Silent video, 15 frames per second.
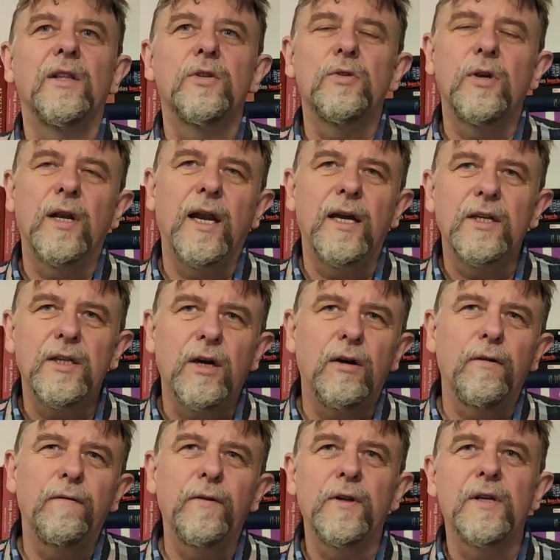zugleich
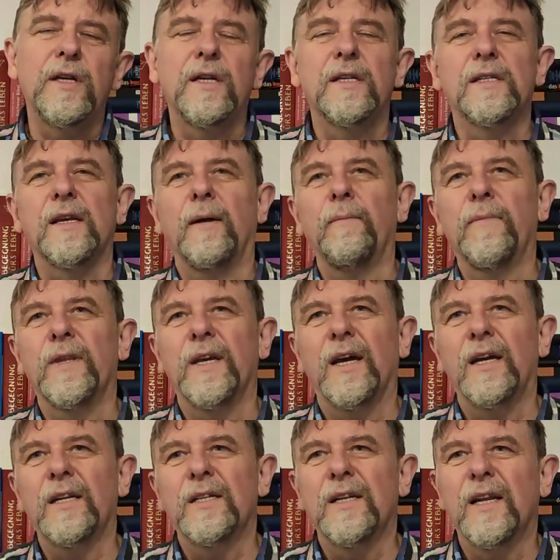auch für die
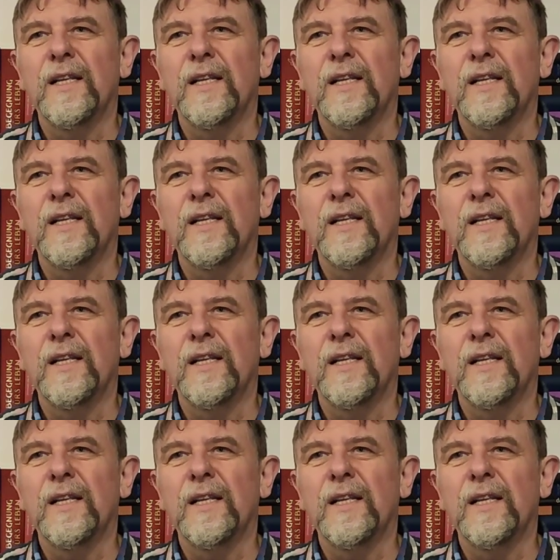Gesamtheit